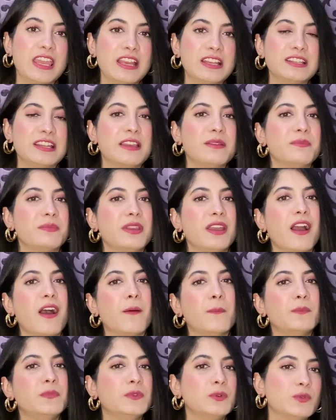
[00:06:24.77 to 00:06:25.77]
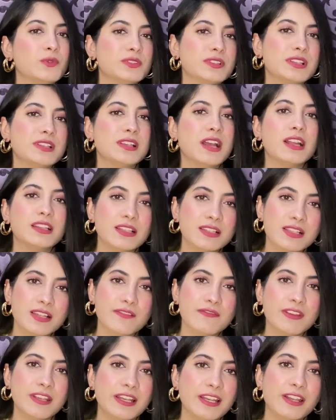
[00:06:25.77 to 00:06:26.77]
एक टाइम पर आप दो से ज़्यादा
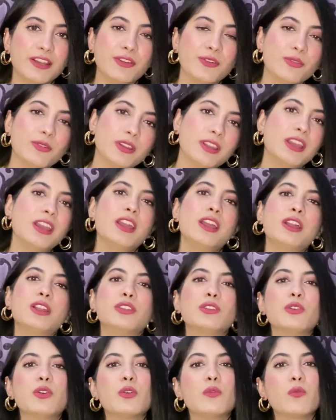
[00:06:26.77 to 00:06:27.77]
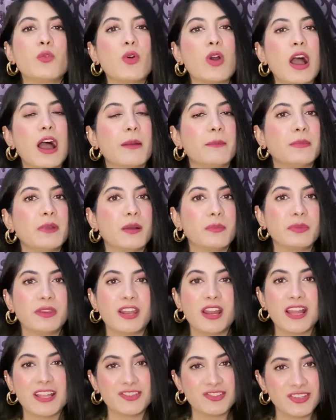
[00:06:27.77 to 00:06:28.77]
सर्विंग ले रहे होंगे तो वो आपका
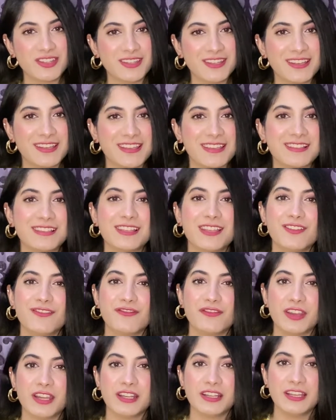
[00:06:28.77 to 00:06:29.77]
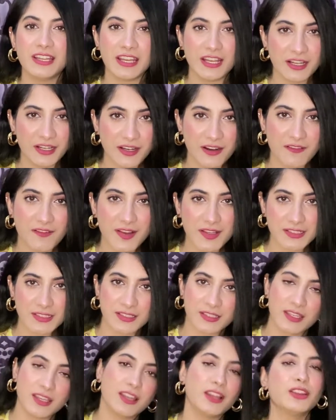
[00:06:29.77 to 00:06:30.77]
फिर अच्छे तरीके से वेट गेन करवा
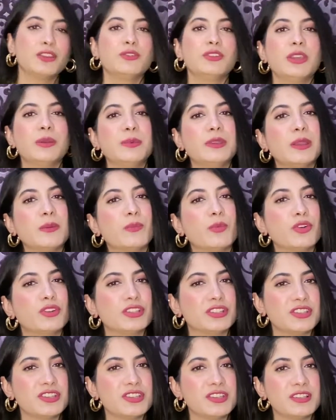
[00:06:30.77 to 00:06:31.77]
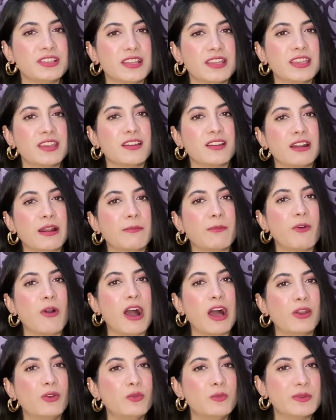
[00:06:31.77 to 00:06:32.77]
सकेगा तो ये भी एक बहुत अच्छी चीज़ है कि अगर आपको
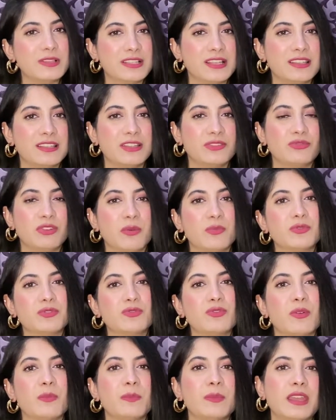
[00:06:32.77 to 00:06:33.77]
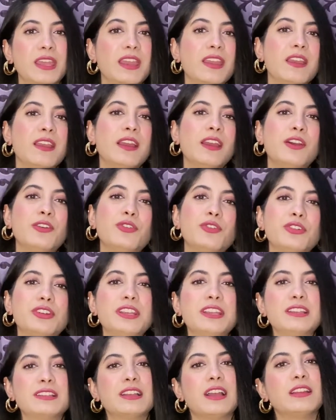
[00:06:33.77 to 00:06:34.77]
आलू पसंद है तो आप उसको अपने
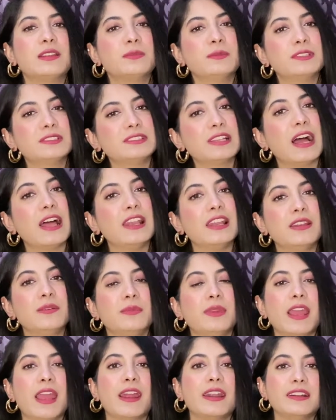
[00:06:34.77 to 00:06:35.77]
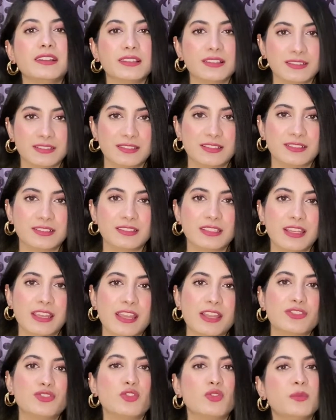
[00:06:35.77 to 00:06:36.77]
रोटी के साथ अपने सालन में ऐड कर सकते
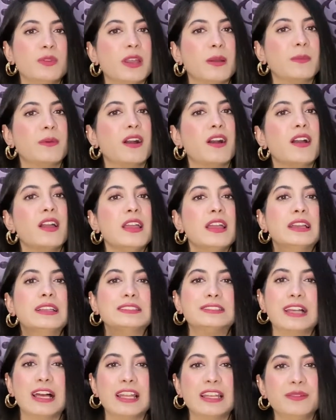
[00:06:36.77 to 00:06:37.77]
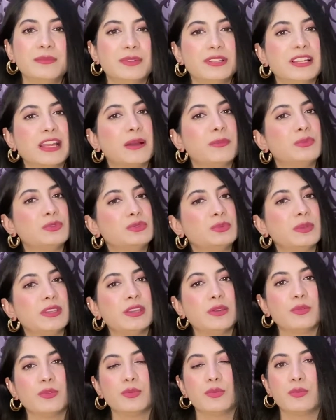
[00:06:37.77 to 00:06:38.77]
हैं जो भी आपका सालन बना आप
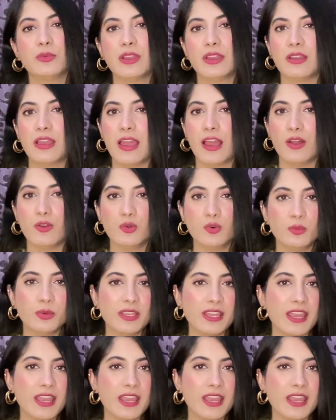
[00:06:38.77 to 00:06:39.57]
उसमें आलू भी